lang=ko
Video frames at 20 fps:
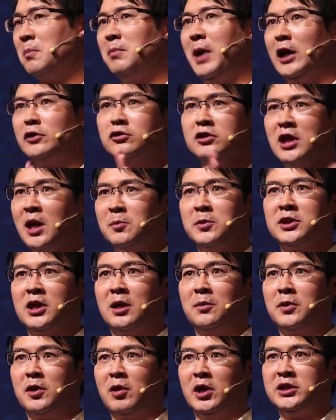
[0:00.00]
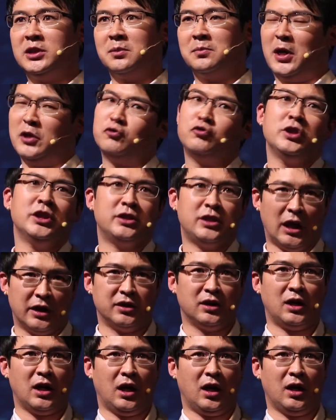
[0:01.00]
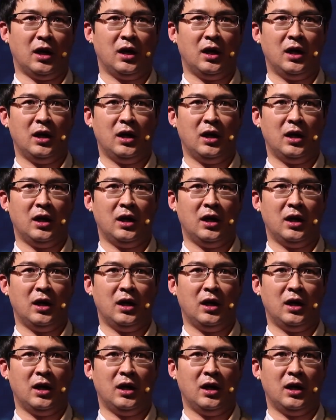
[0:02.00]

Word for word: 마술이라면 사람들이 관심을 받을 수 있지 않을까.